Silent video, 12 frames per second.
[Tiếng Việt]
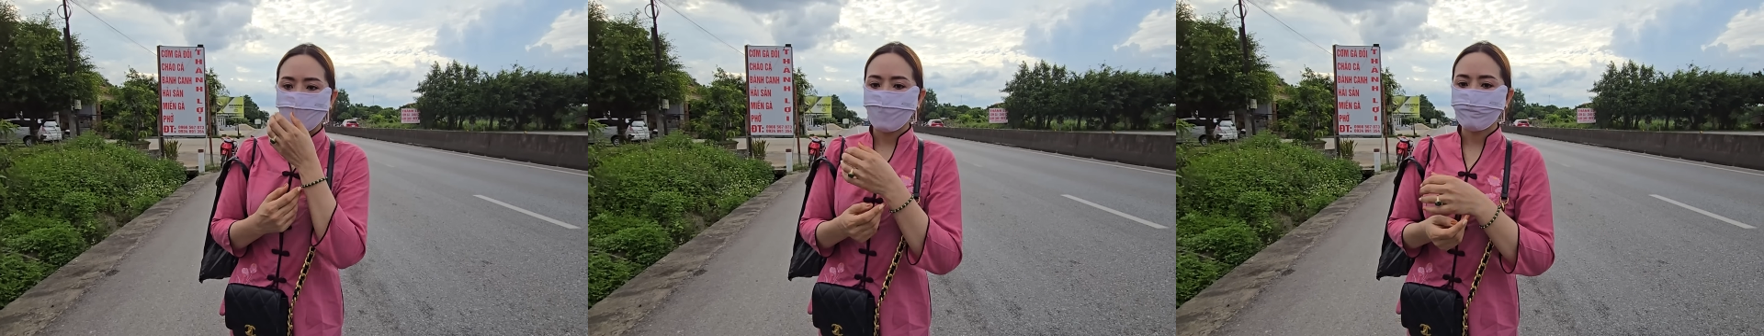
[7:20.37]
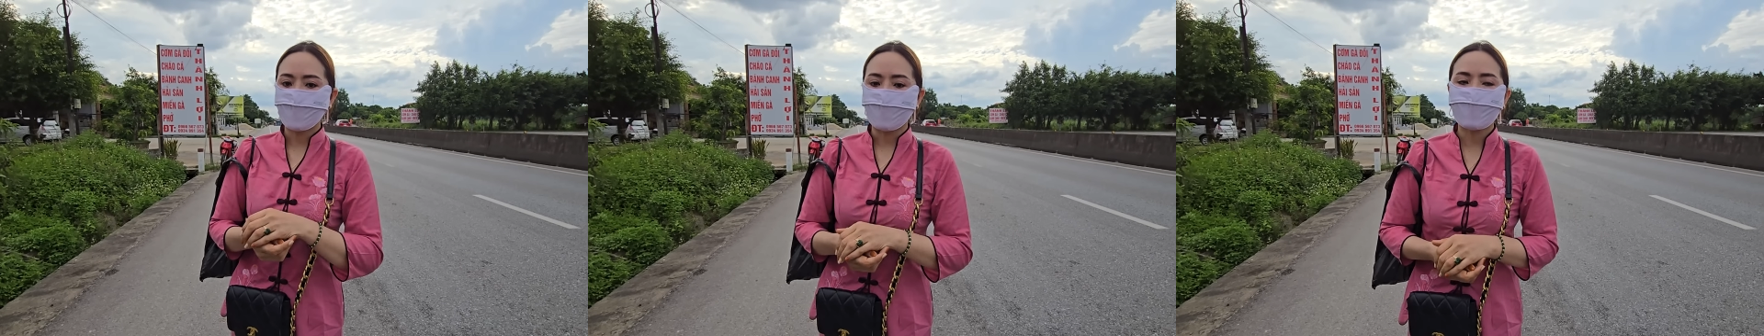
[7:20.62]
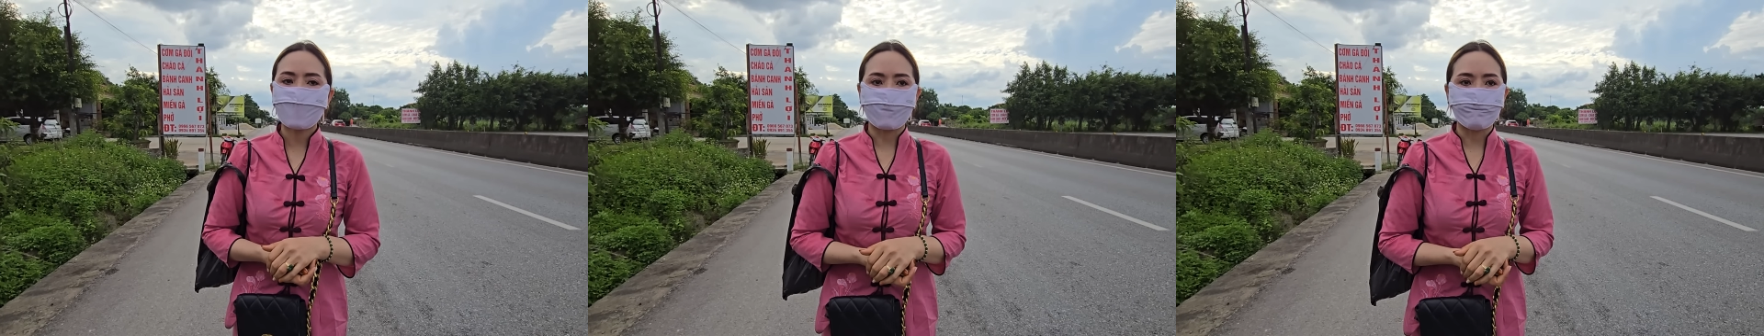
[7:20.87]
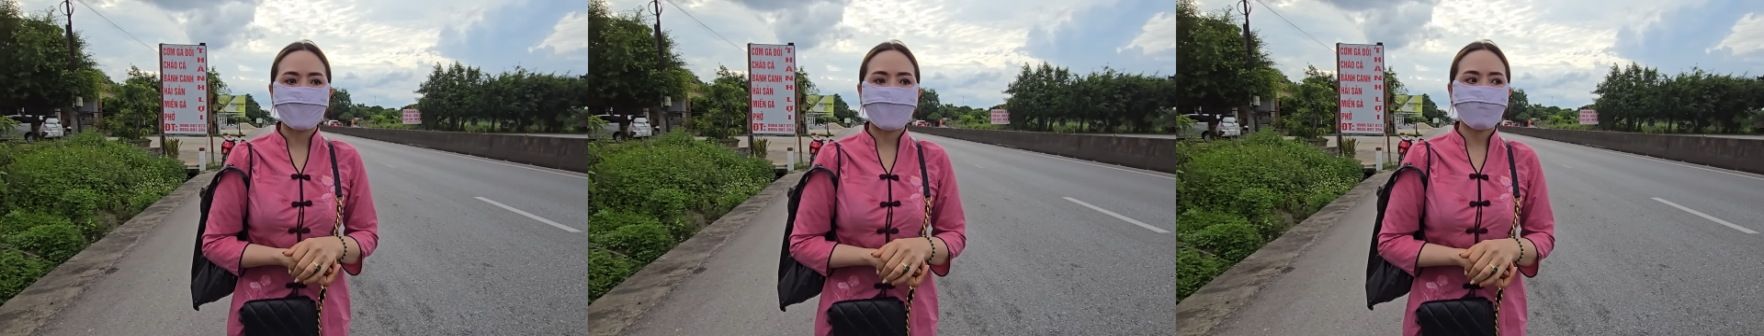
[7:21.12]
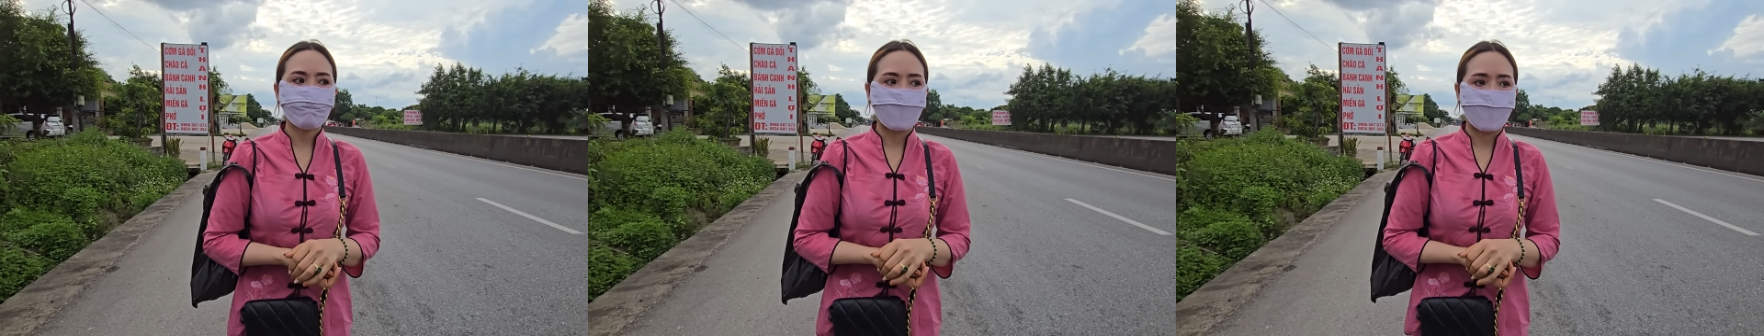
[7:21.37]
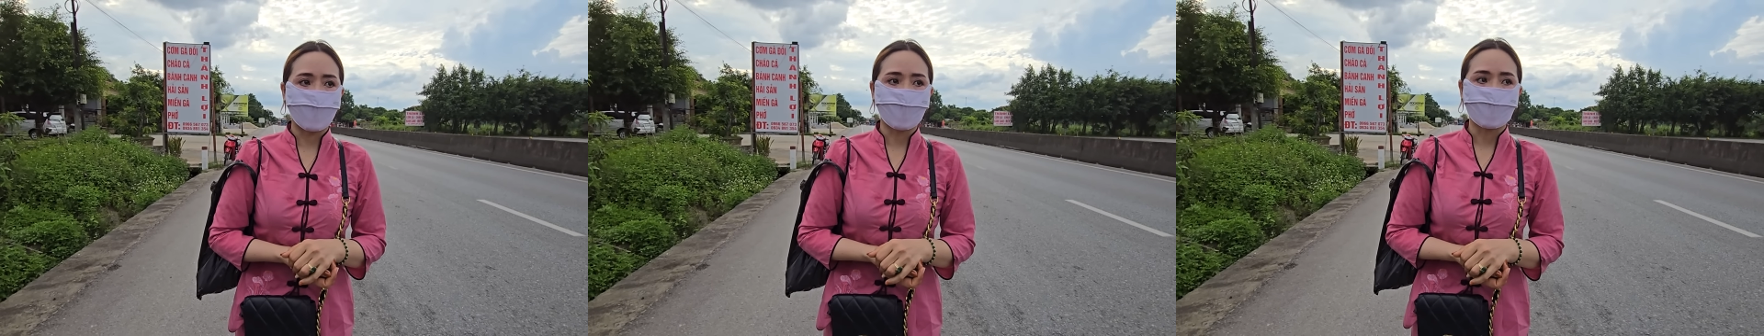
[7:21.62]
Em nghĩ cái cảm giác
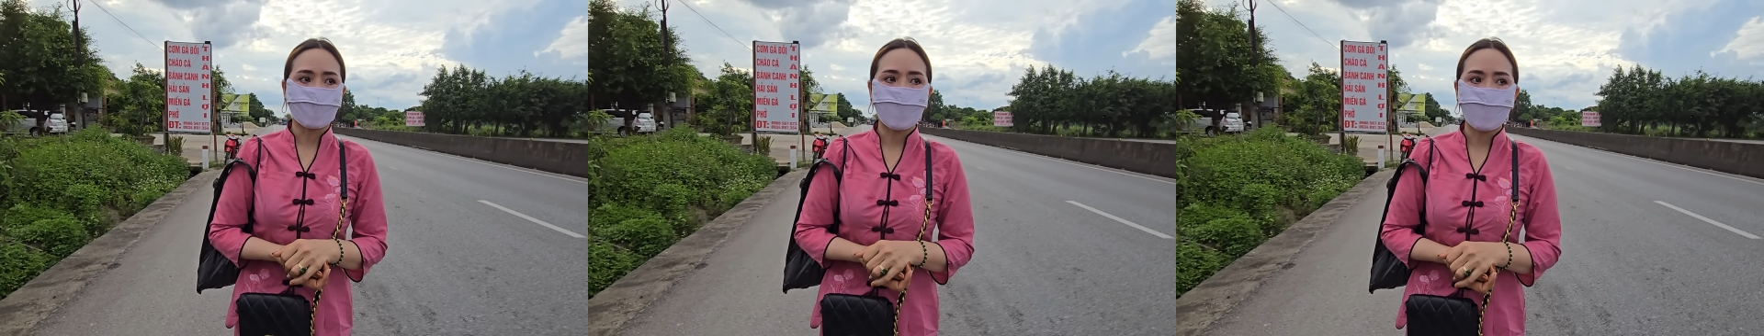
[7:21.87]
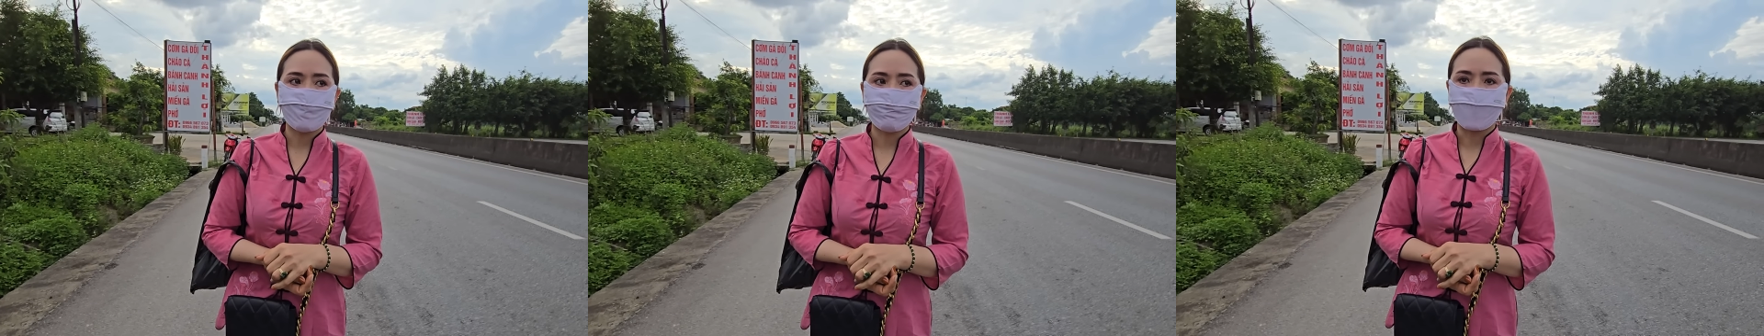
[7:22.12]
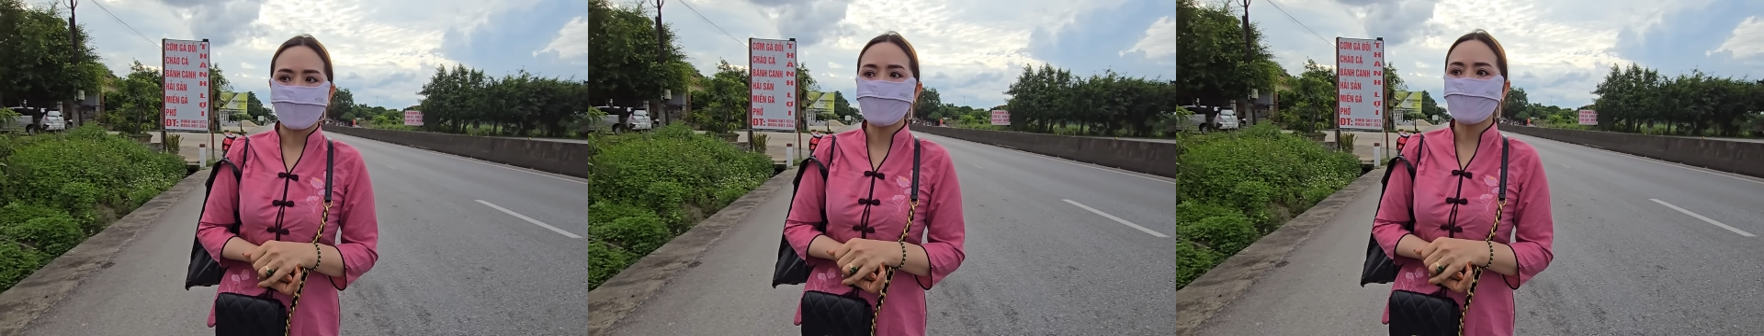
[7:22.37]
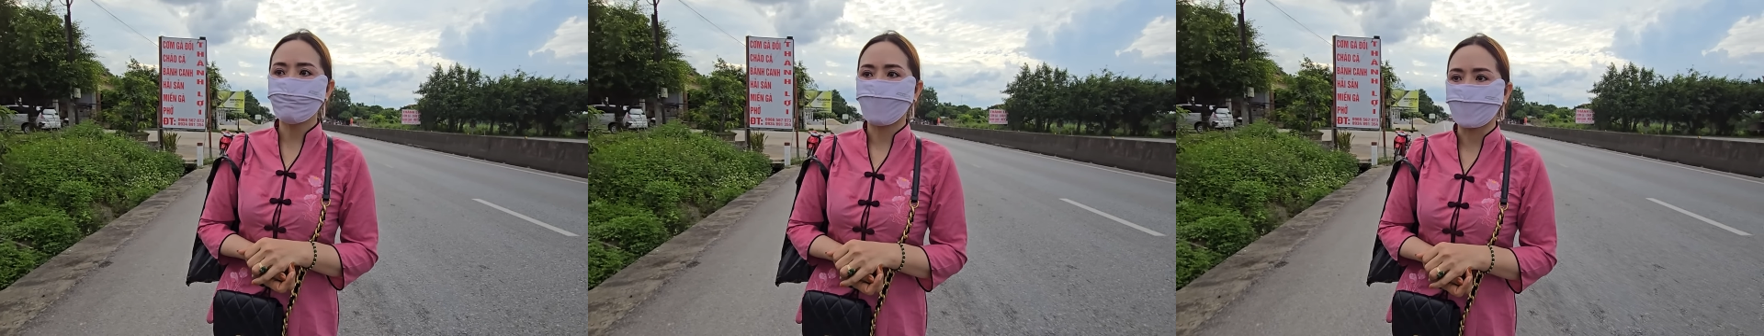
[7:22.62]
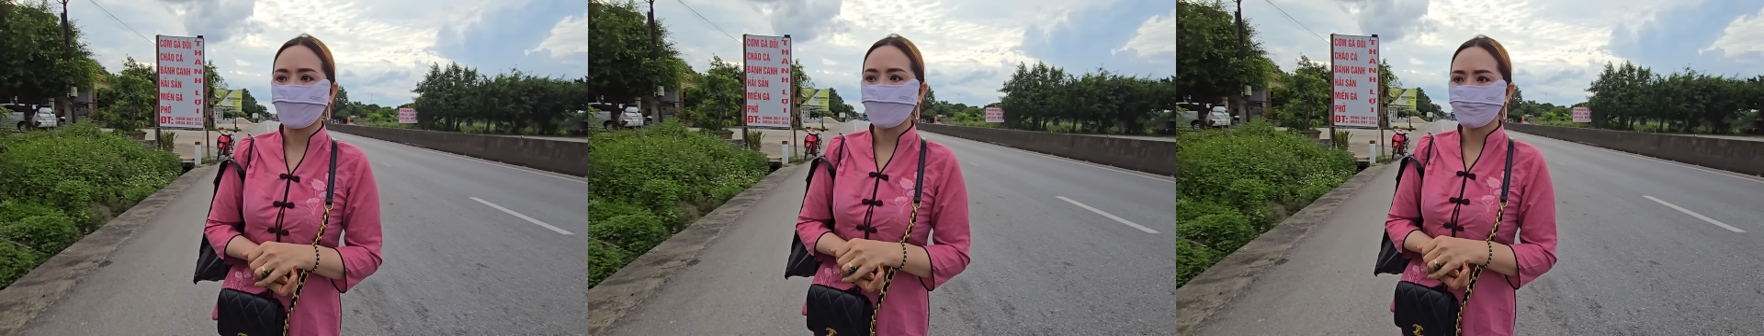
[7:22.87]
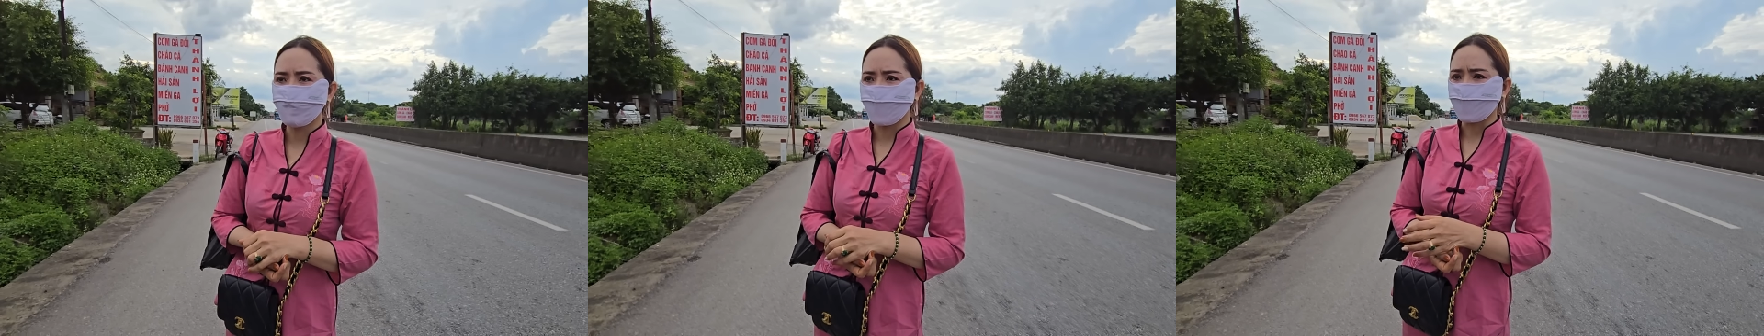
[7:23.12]
mà khi mà đi mà
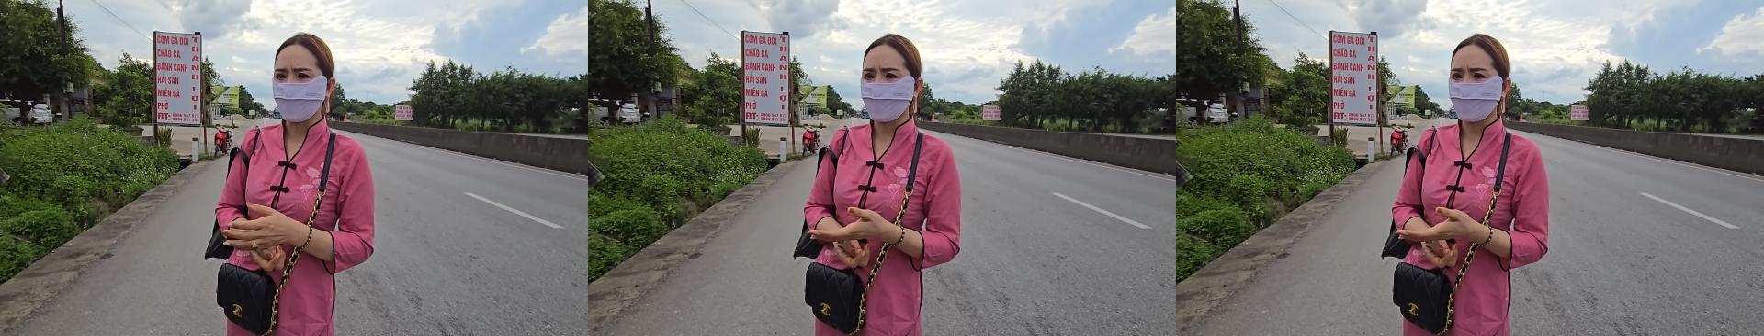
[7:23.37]
tới mà